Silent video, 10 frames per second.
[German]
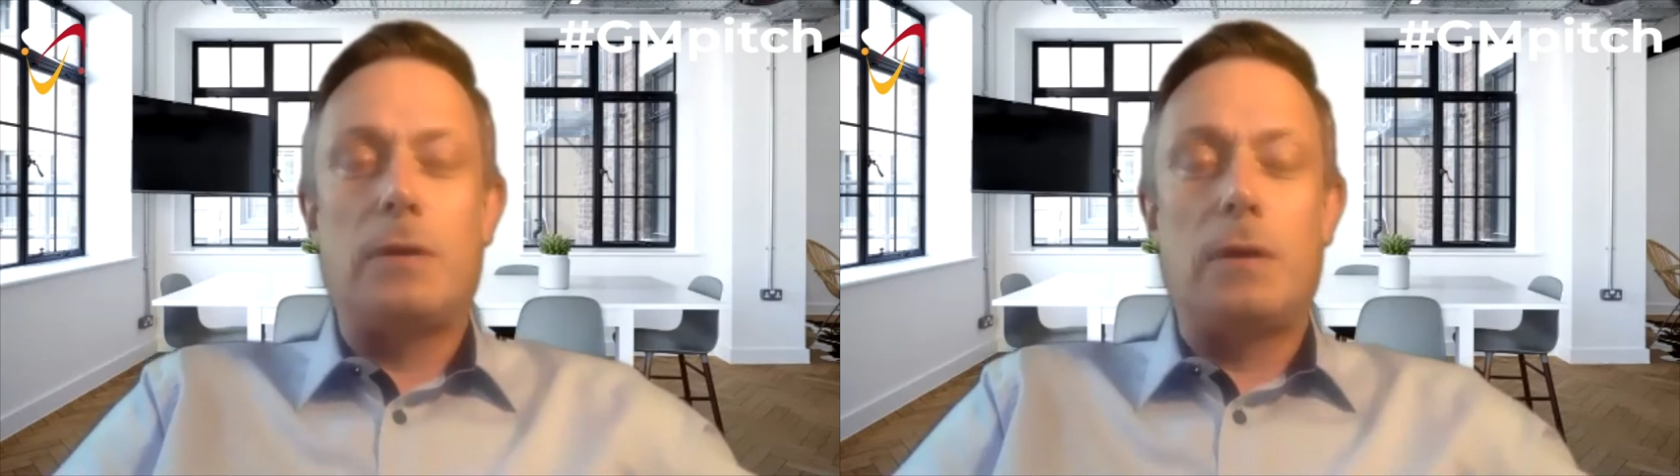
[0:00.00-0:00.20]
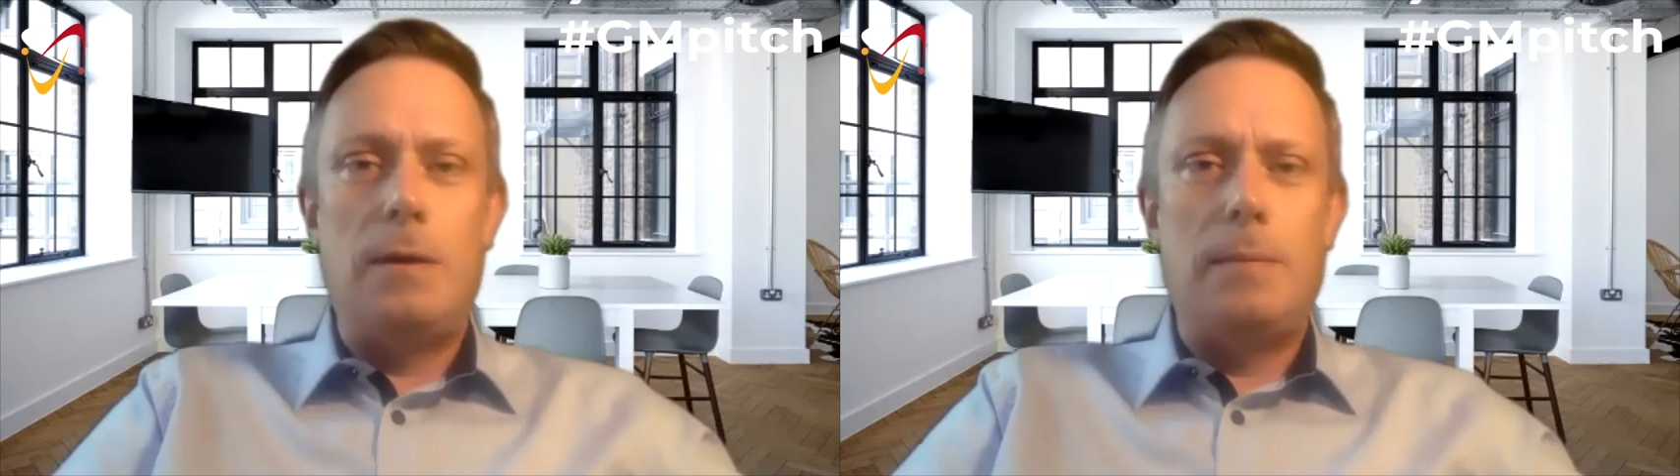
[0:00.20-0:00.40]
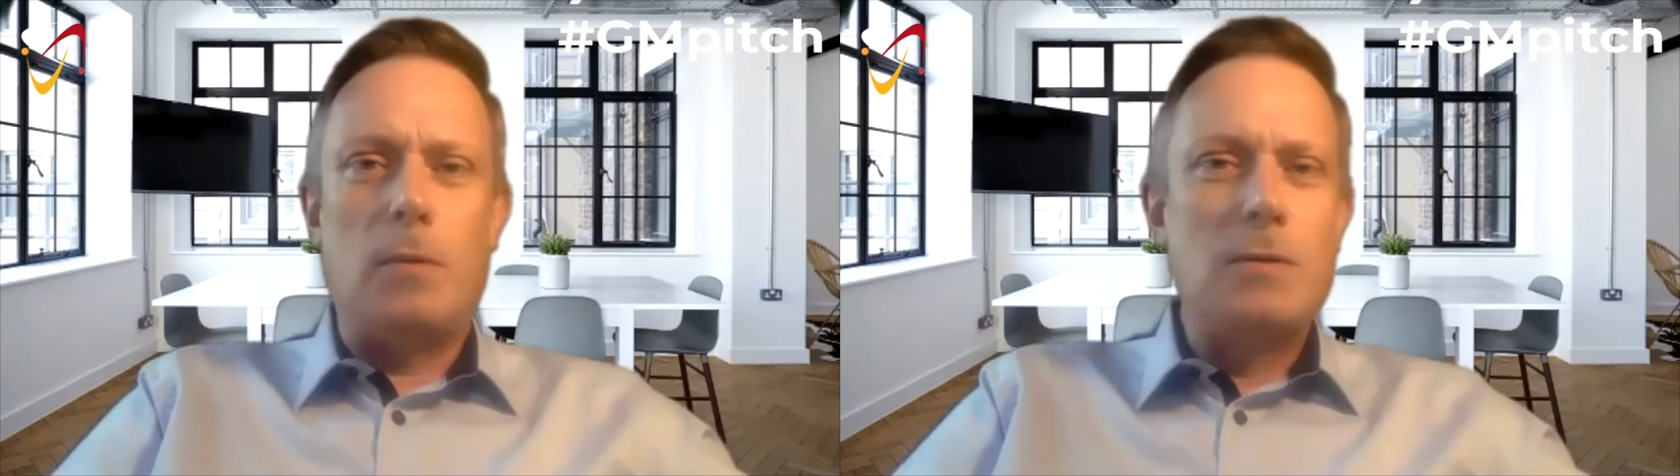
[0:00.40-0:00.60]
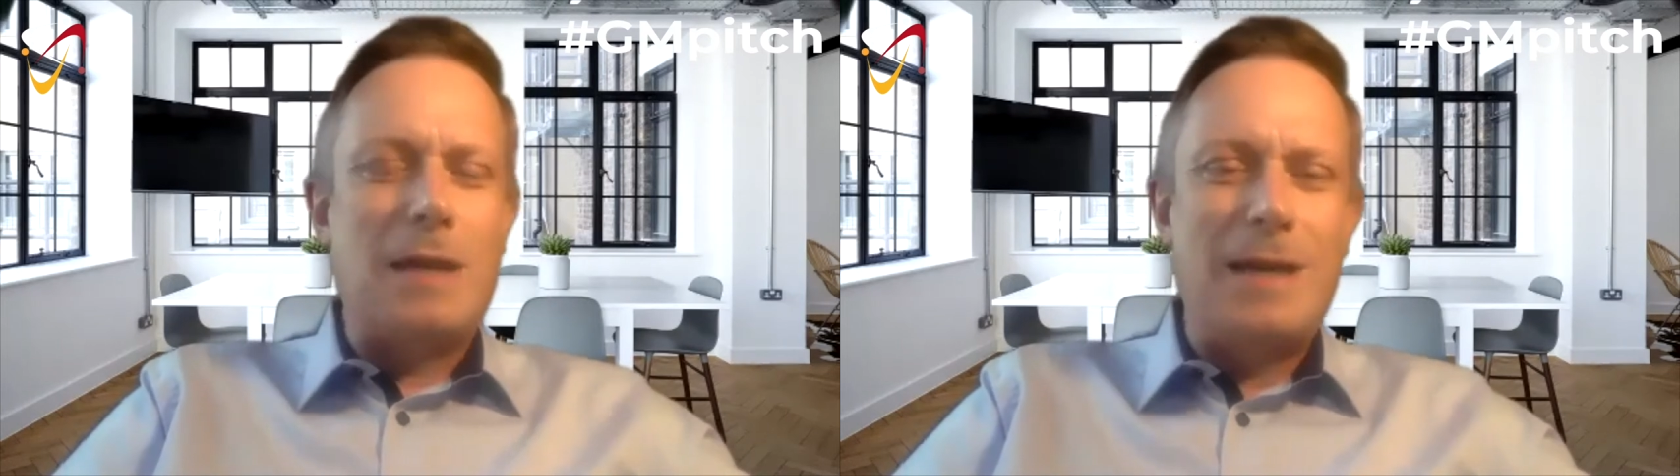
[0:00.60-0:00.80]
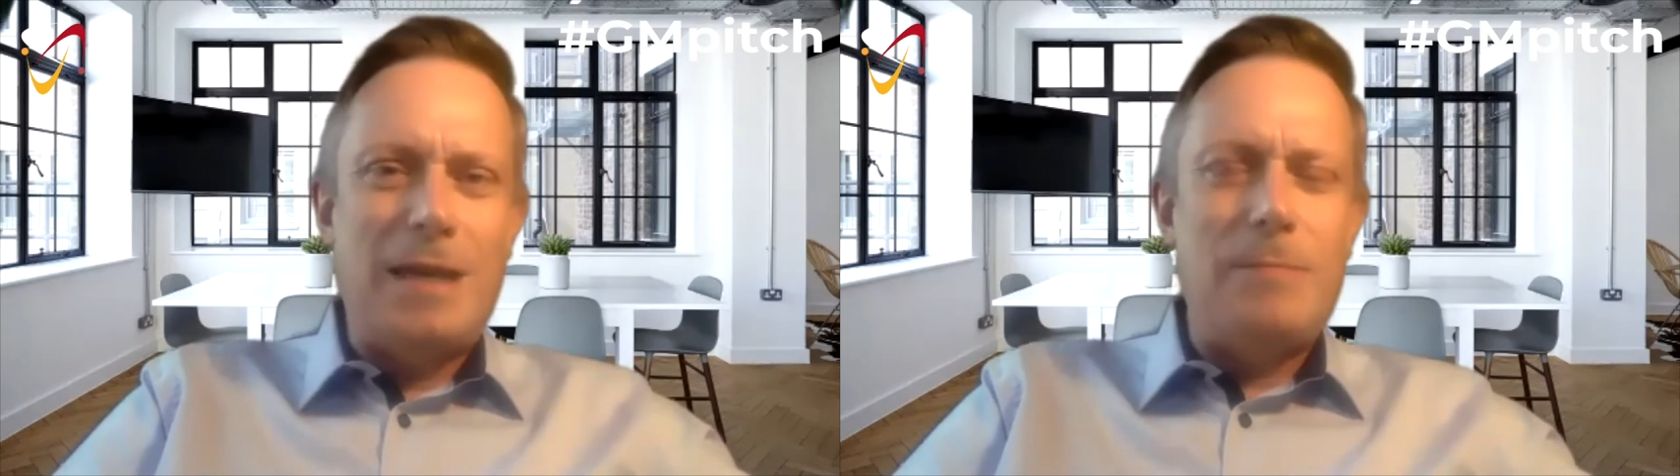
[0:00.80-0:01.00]
ähm, unsere
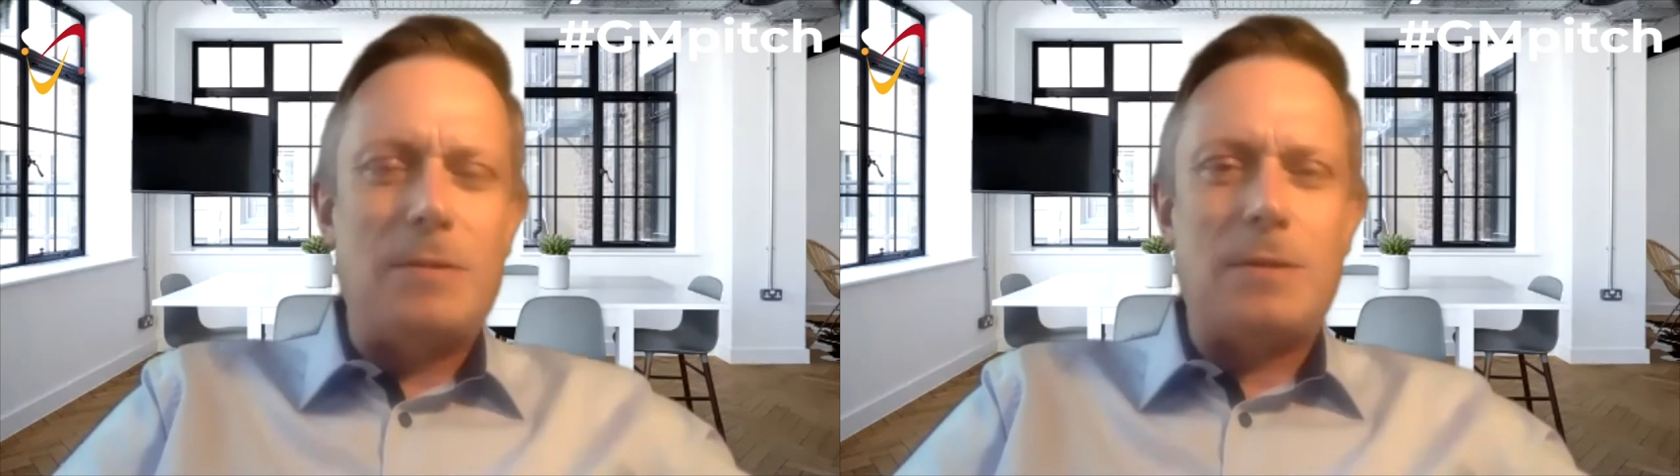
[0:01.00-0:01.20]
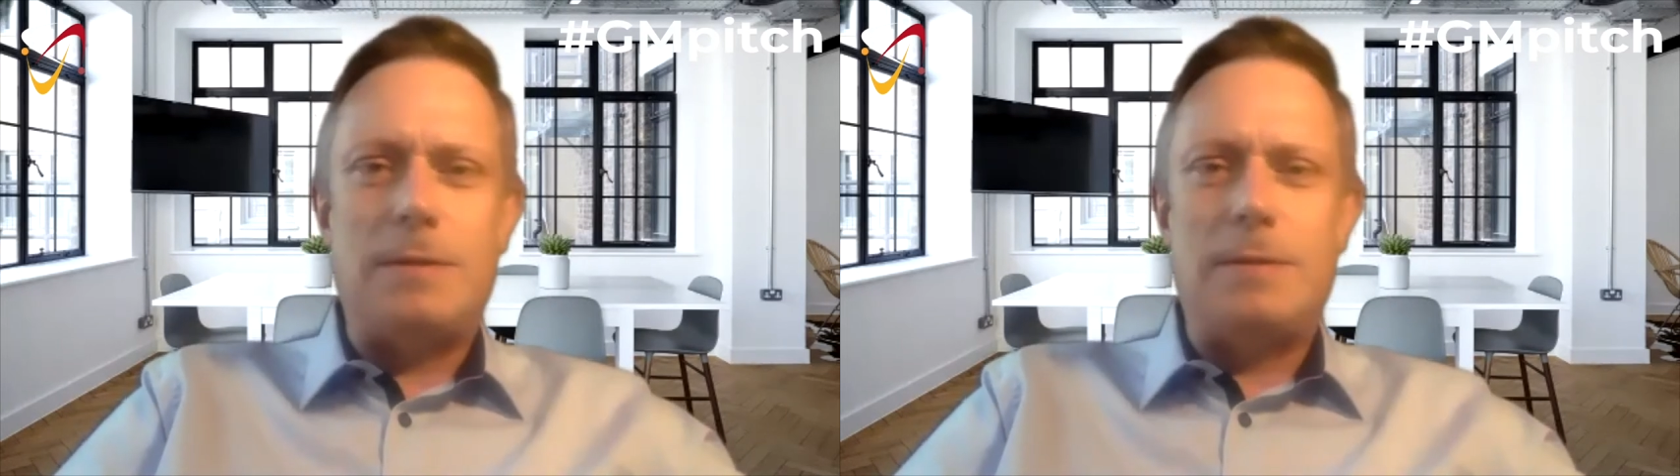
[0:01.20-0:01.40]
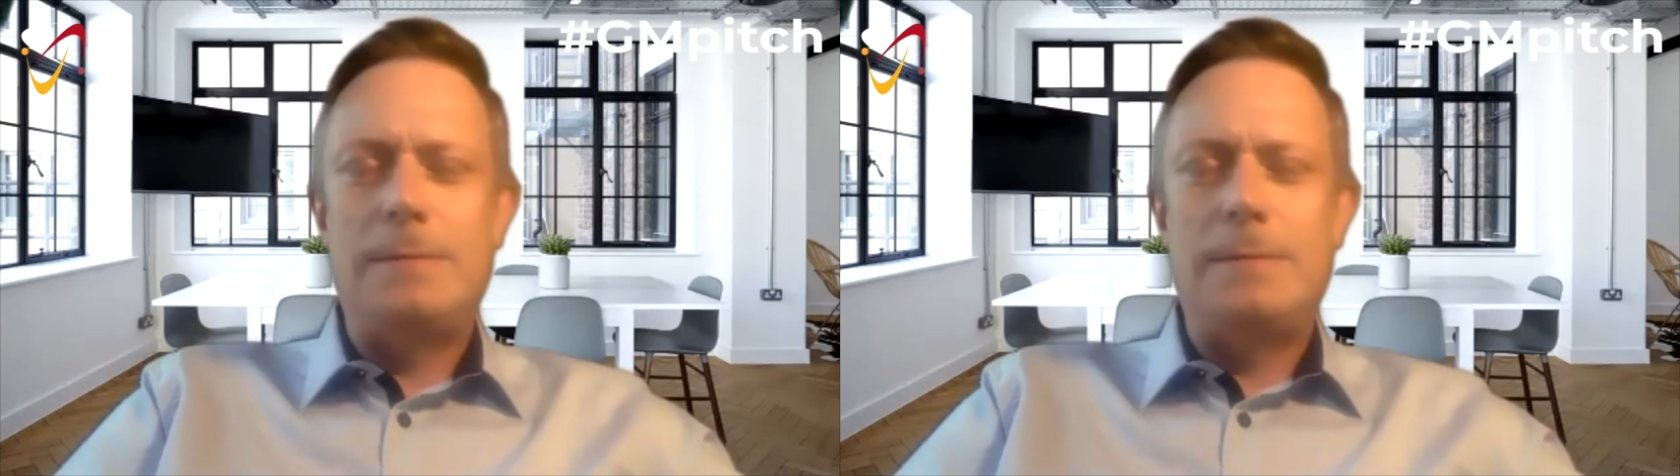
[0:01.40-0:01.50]
Ergebnisse?